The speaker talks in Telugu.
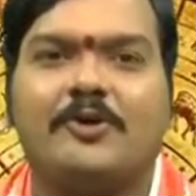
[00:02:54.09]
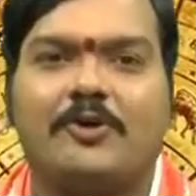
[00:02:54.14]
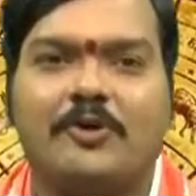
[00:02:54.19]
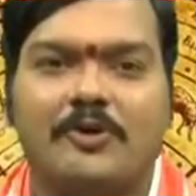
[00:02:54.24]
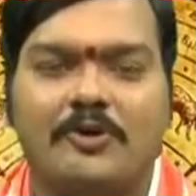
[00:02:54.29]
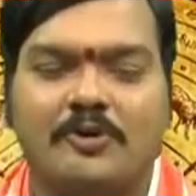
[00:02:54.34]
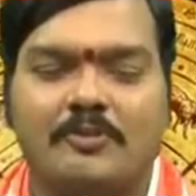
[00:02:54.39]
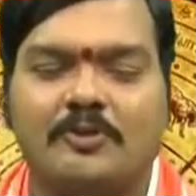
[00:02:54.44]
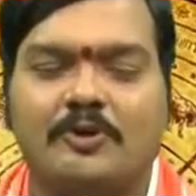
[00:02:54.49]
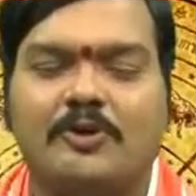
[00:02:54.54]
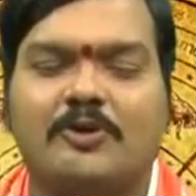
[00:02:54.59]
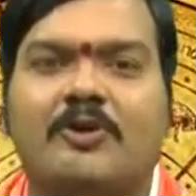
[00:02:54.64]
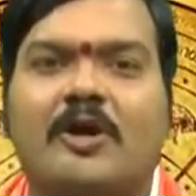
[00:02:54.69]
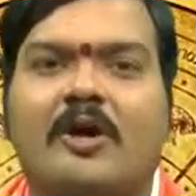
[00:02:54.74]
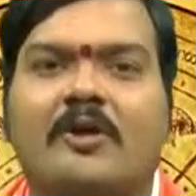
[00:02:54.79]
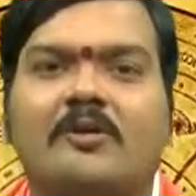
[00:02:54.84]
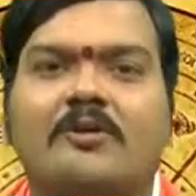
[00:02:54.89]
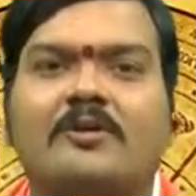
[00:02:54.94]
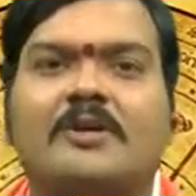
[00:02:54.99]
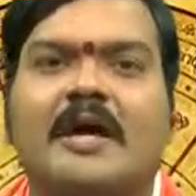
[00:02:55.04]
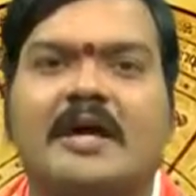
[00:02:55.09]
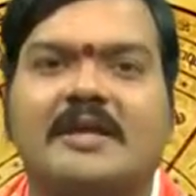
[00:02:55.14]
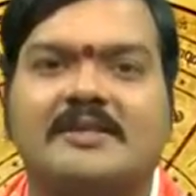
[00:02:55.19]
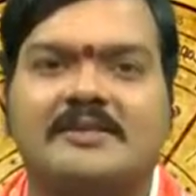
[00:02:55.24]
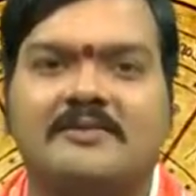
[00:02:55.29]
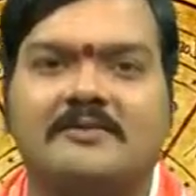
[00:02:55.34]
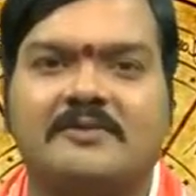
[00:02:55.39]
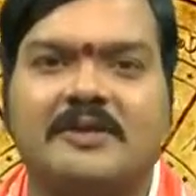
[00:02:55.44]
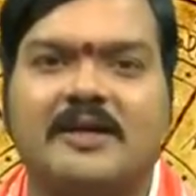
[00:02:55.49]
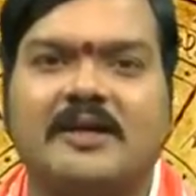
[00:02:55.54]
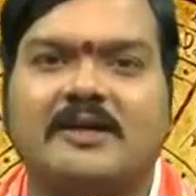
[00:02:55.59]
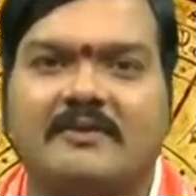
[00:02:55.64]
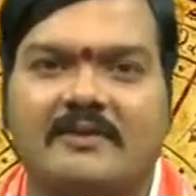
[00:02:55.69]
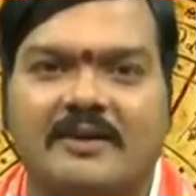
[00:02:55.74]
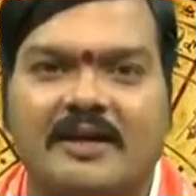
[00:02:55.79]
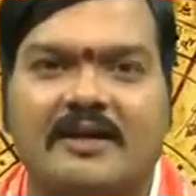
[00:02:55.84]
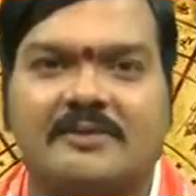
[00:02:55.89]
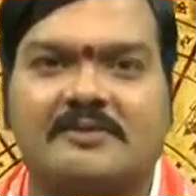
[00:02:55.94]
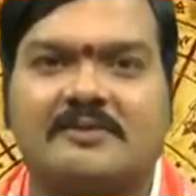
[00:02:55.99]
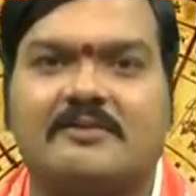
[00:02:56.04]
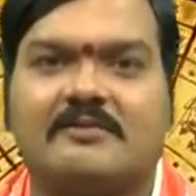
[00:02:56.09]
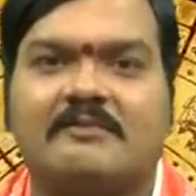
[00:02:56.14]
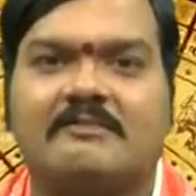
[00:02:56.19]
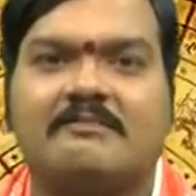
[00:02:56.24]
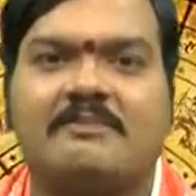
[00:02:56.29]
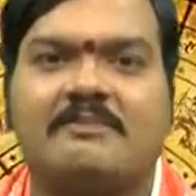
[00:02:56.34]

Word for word: రెండు మూడు రంగులు కలిసి ఉండటం అని అర్థం